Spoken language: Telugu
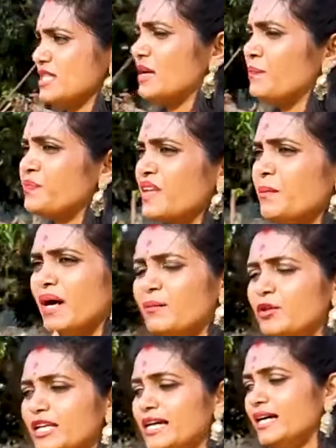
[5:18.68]
వస్తే
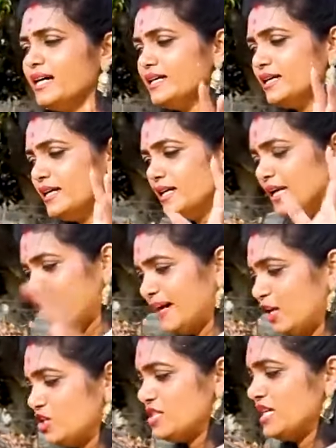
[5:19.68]
మామూలుగా
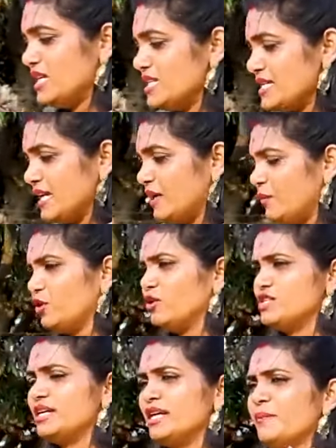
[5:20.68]
నేపాల్ వచ్చి జనక్పూర్కి
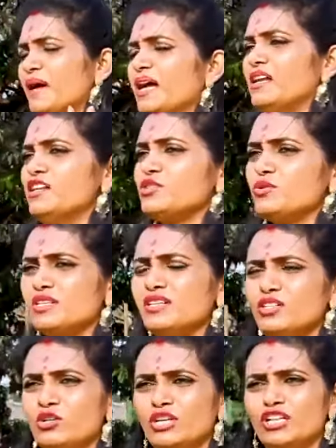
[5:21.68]
వచ్చి ఆ మహల్ చూ
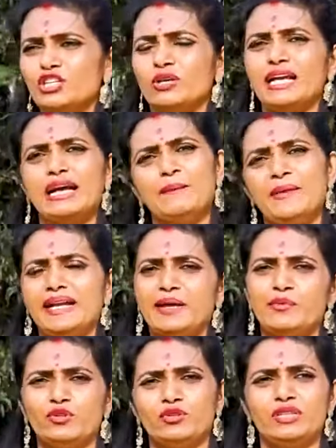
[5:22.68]
చూడడంతోనే కంప్లీట్
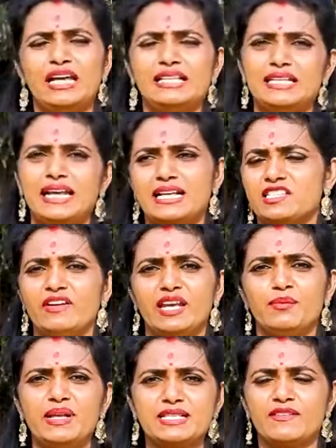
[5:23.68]
అయిపోతుంది యాత్ర నెక్స్ట్
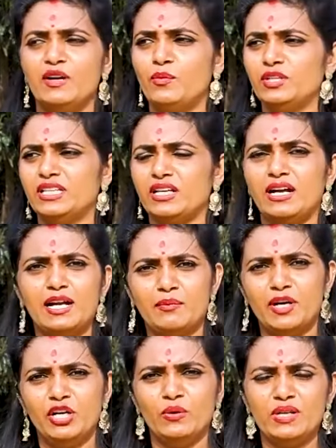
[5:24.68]
వేరే ప్లేస్కి వెళ్ళిపోతారు
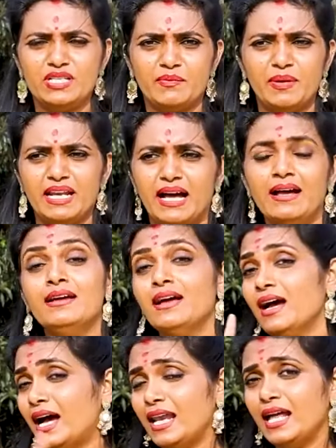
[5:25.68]
కాఠ్మండు అని చెప్పి ఇలా
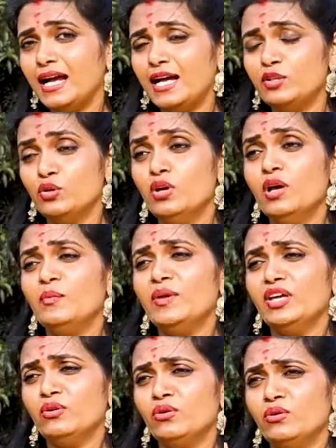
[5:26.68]
అలా కాదు
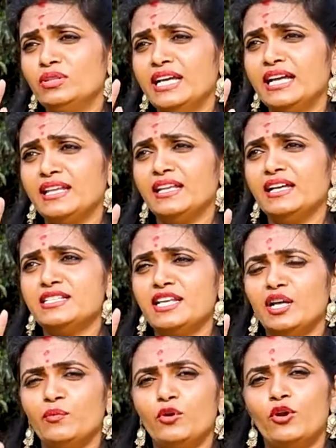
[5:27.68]
మీరు దగ్గర దగ్గర
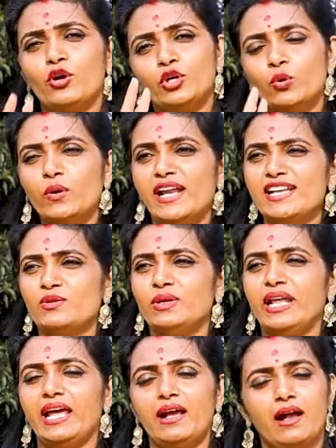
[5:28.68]
జనక్పూర్లో ఒక టూ డేస్
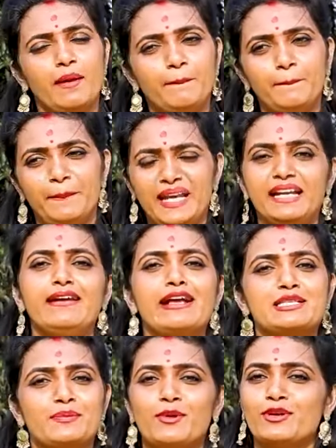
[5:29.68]
ఉంటే కంప్లీట్గా
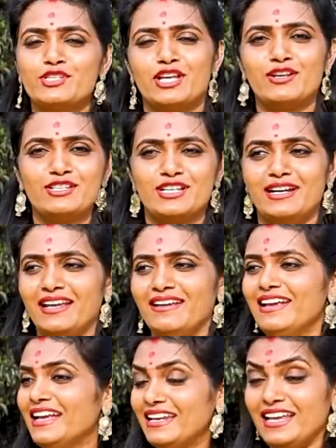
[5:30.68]
ఎక్స్ప్లోర్ చేయొచ్చండి
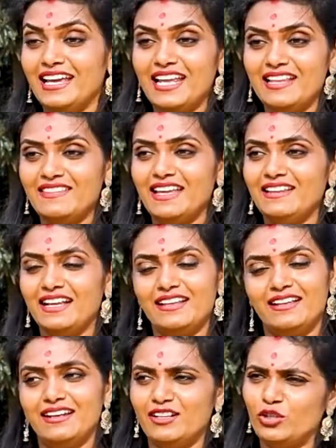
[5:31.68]
నేనైతే దగ్గర
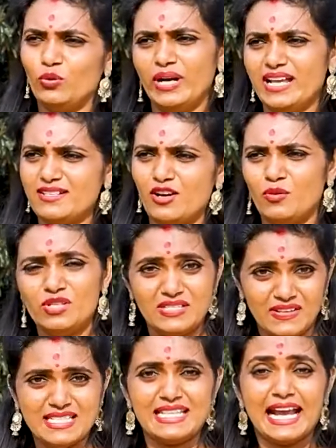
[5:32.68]
దగ్గర టూ డేస్
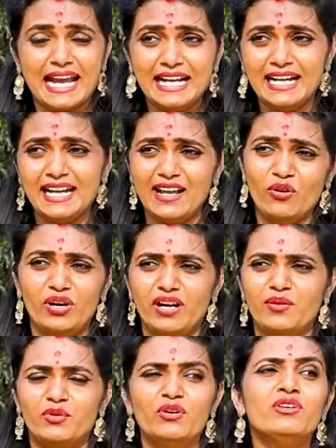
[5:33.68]
ఆల్మోస్ట్ ఇవాళ సెకండ్ డే
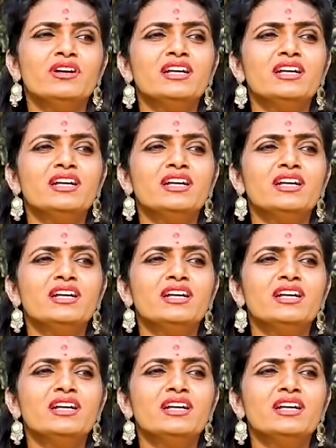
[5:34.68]
ఉండడము